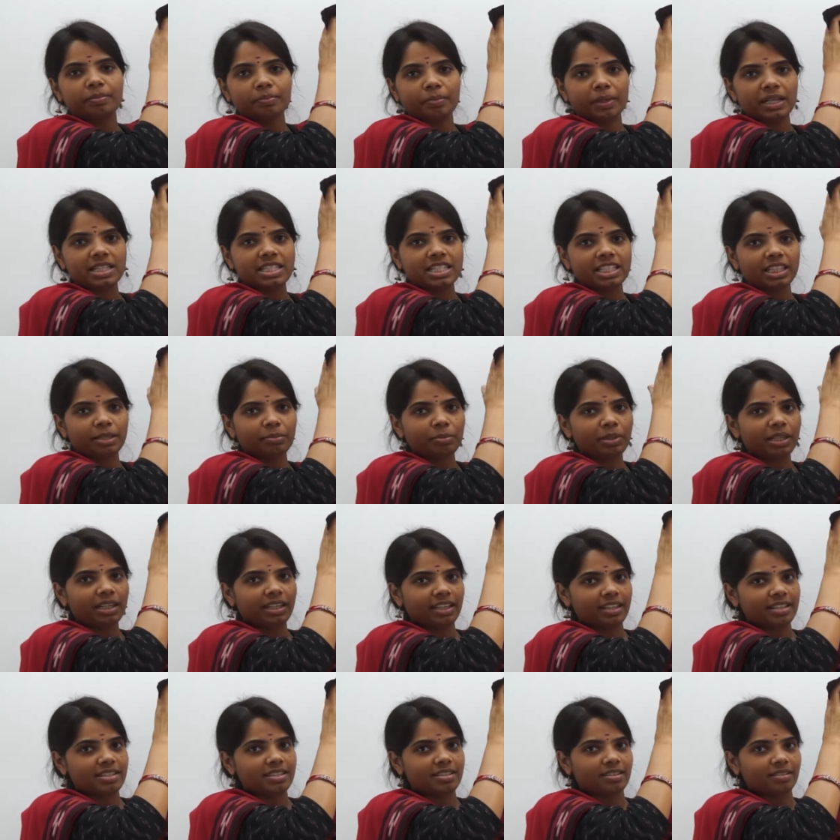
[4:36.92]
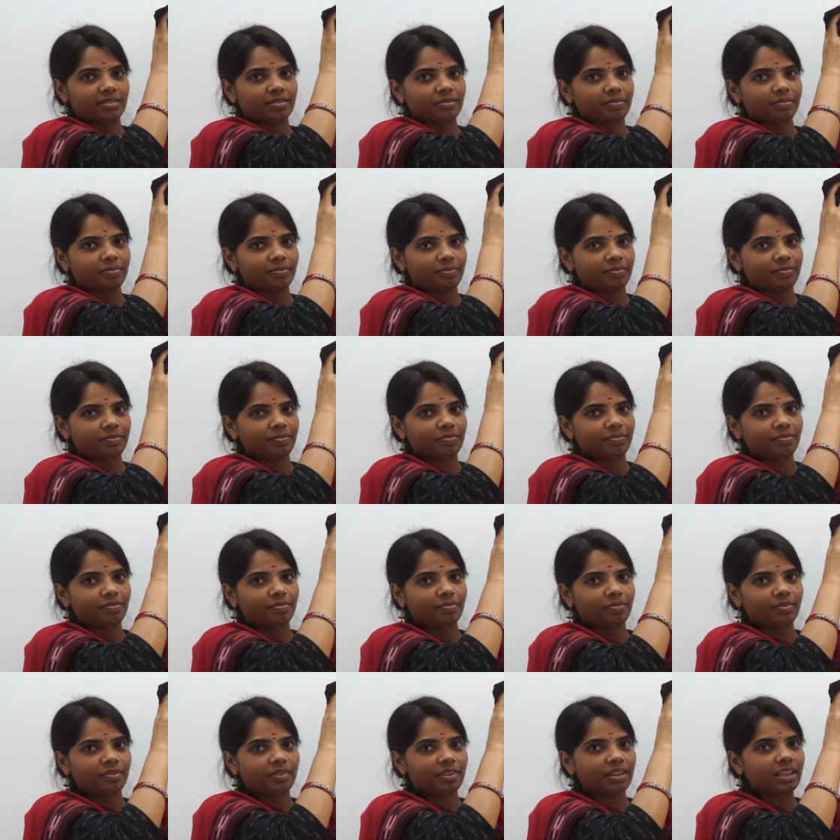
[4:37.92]
పంజాబీ డ్రెస్
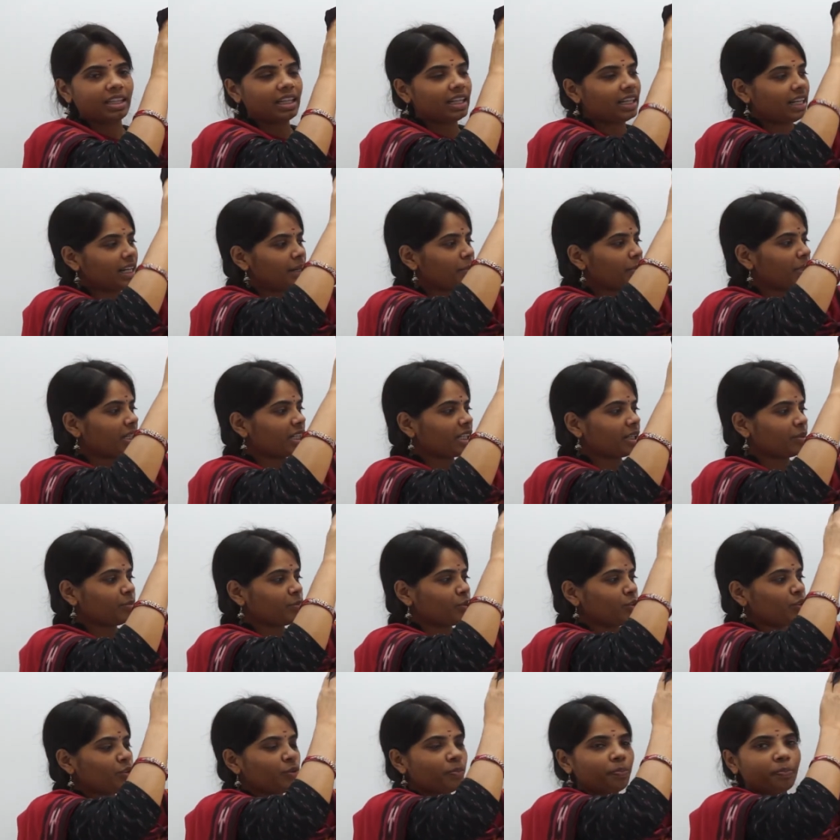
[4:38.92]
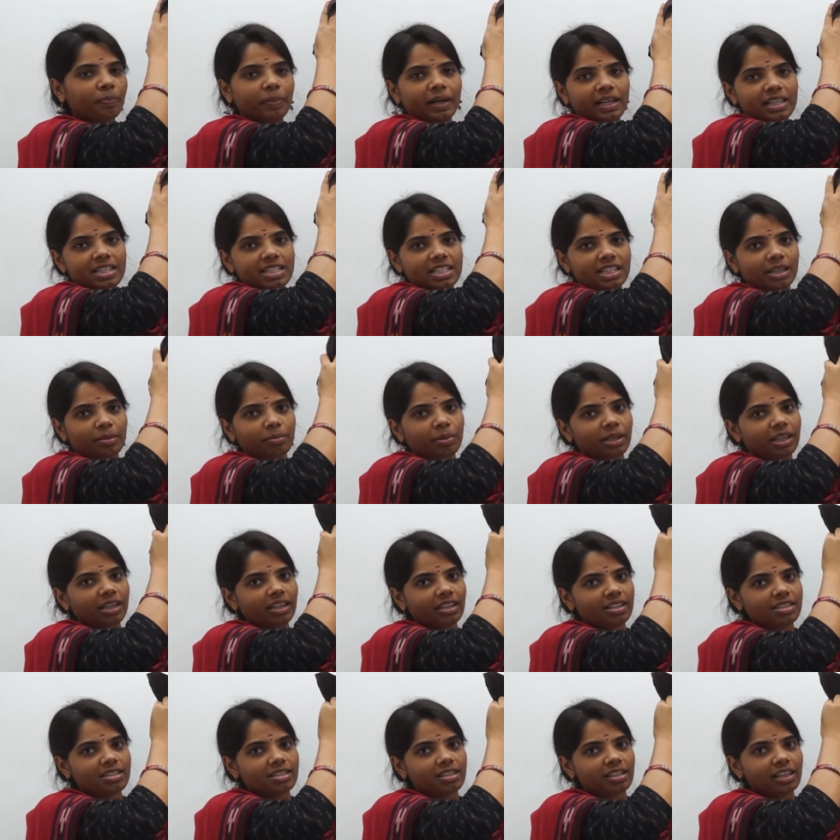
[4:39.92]
దీన్ని ఏమంటాము పంజాబీ
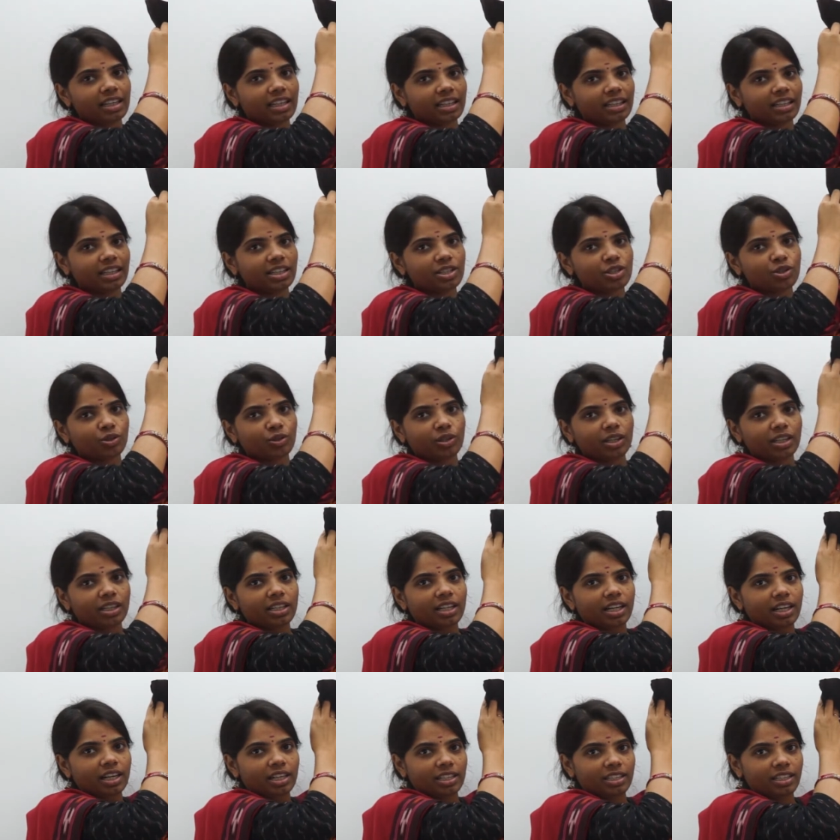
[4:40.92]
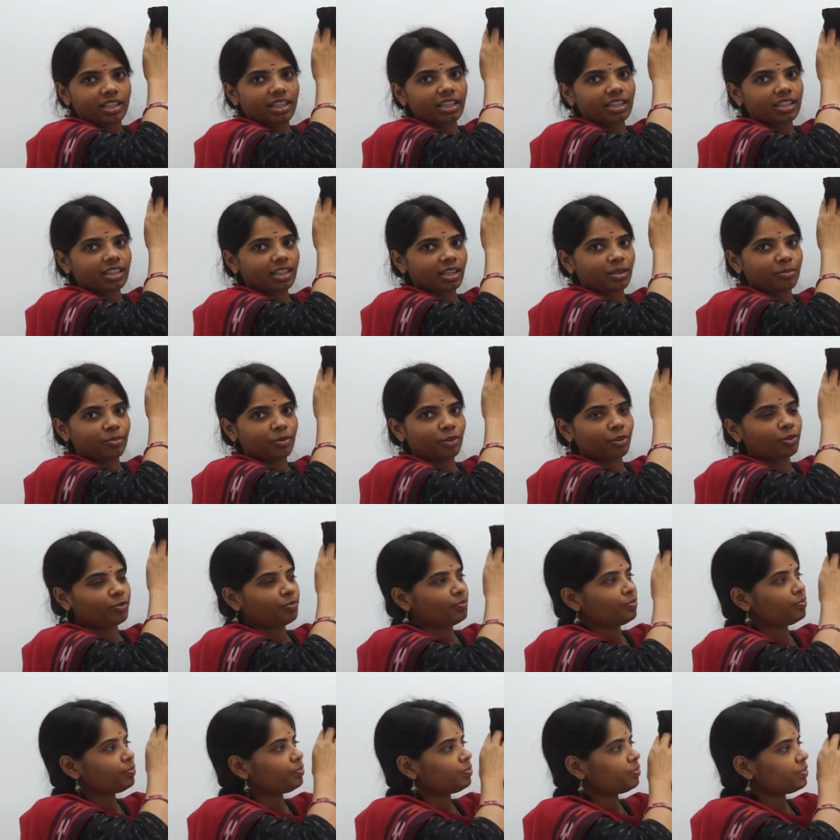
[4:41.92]
డ్రెస్ లేదా చూడీదార్ అని అంటాము
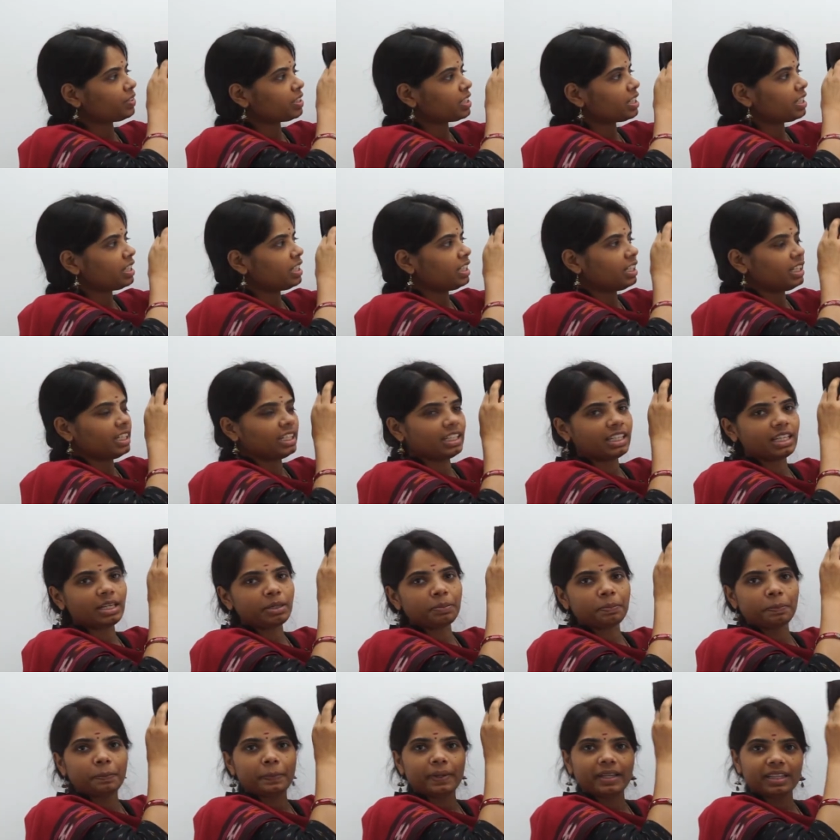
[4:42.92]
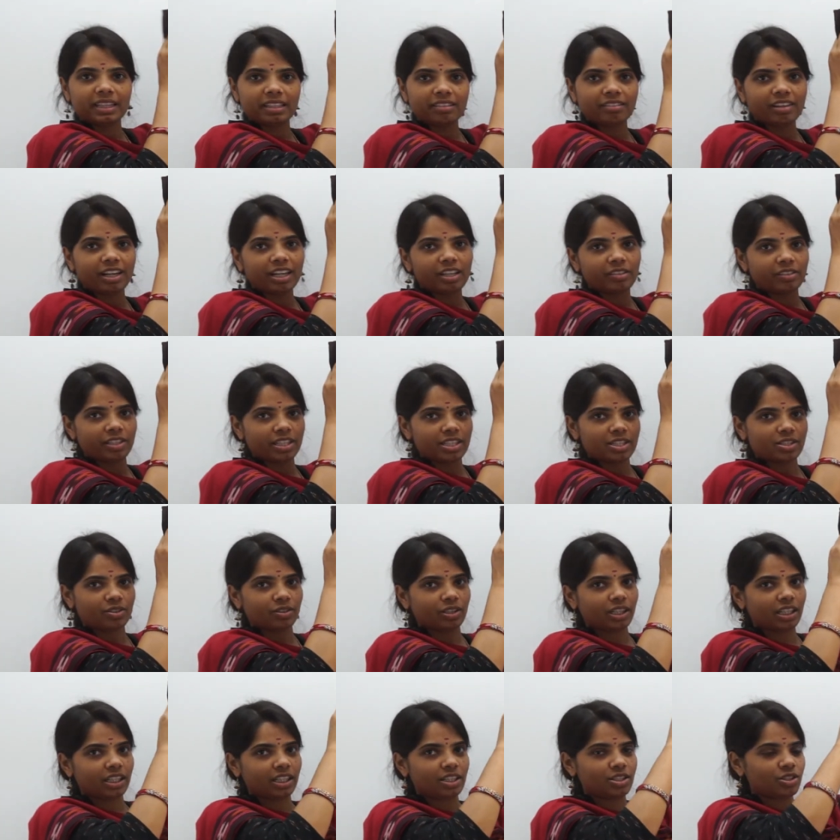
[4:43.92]
ఇది పెద్దవాళ్ళు
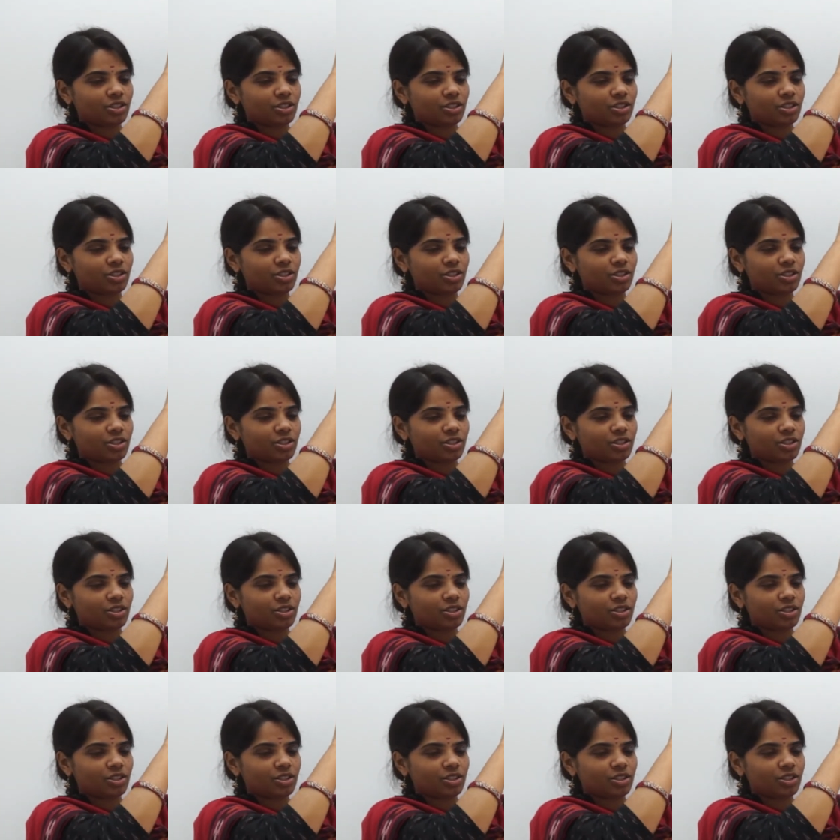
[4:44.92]
వేసుకునేది